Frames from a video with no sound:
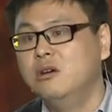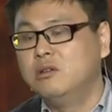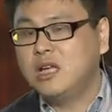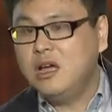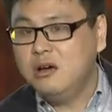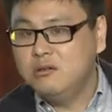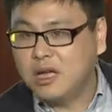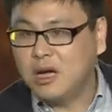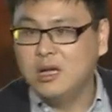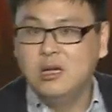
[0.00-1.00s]
我在后
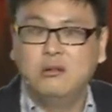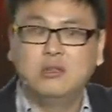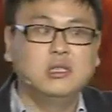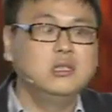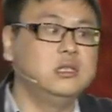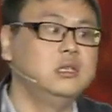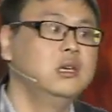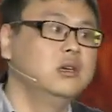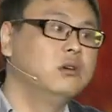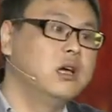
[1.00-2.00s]
台我自己
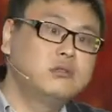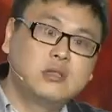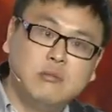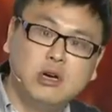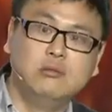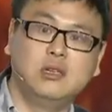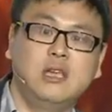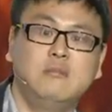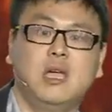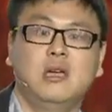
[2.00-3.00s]
用 HTML5 的
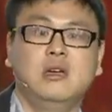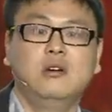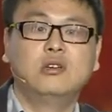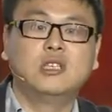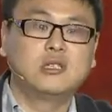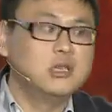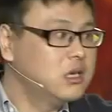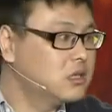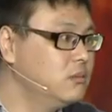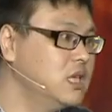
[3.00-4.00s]
页面或者是一
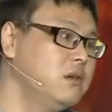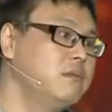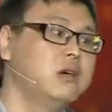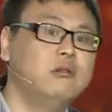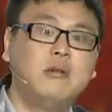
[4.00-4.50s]
个什么页面，